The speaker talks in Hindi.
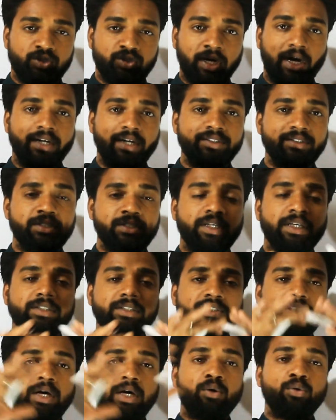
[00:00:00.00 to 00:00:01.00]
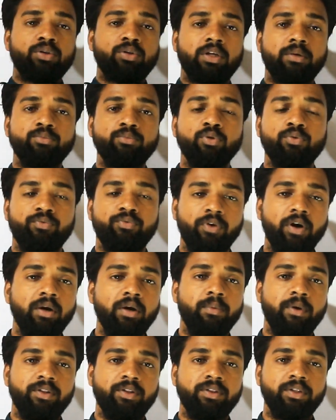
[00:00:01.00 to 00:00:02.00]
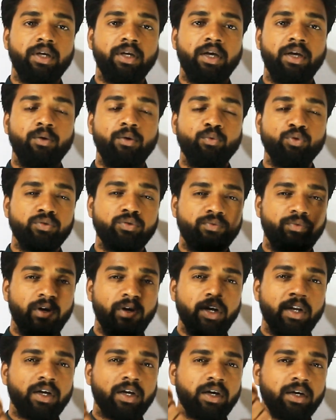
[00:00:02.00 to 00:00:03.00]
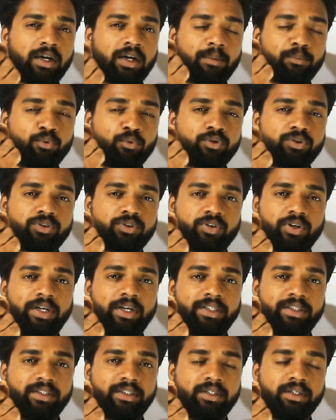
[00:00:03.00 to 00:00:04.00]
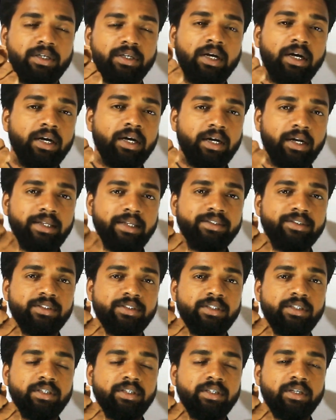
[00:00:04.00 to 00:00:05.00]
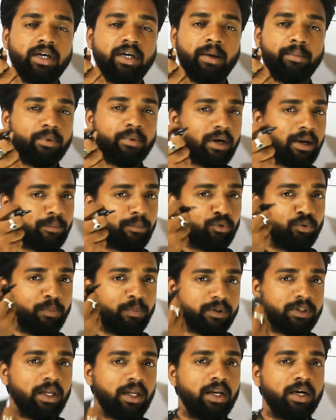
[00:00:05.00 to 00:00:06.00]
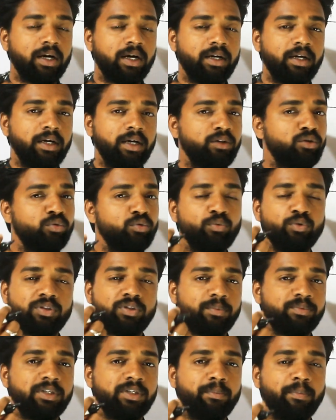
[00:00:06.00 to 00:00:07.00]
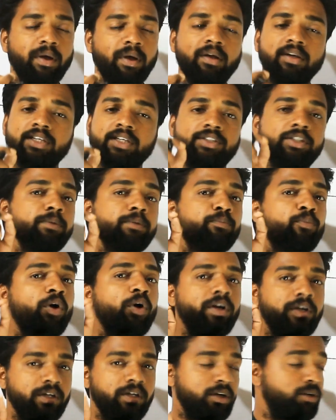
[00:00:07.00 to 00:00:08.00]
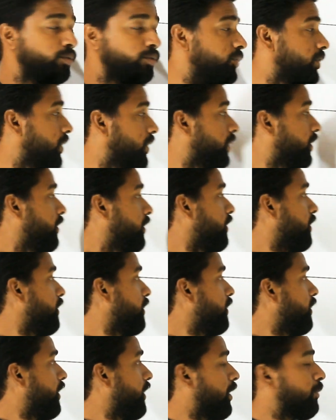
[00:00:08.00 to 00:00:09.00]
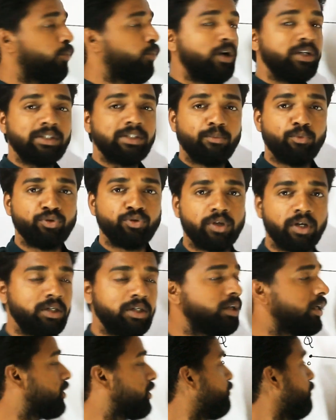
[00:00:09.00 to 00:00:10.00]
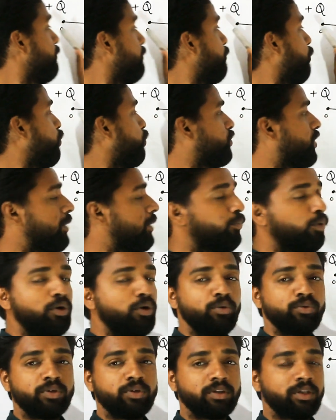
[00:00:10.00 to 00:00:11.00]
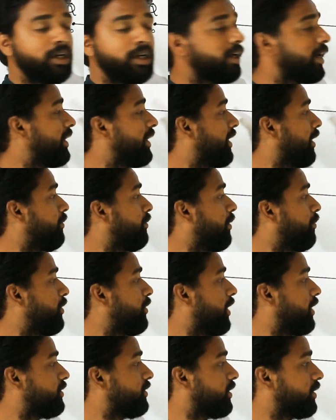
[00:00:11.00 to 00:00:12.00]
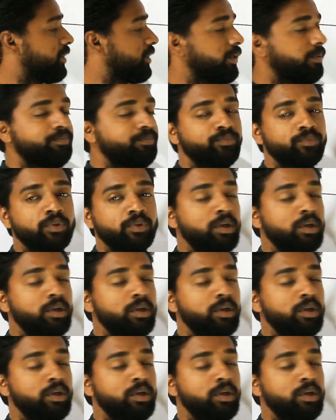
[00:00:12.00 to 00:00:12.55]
चार्ज के चारों तरफ जो फील्ड बनता है उस फील्ड का अगर आपको स्ट्रेंथ इंटेंसिटी अगर आपको पता लगाना है तो वो सबसे पहले किसी पॉइंट का होता है एक पॉइंट सपोज कर लिए इसमें बहुत सारा पॉइंट हो सकता है कहीं का भी हम निकाल सकते हैं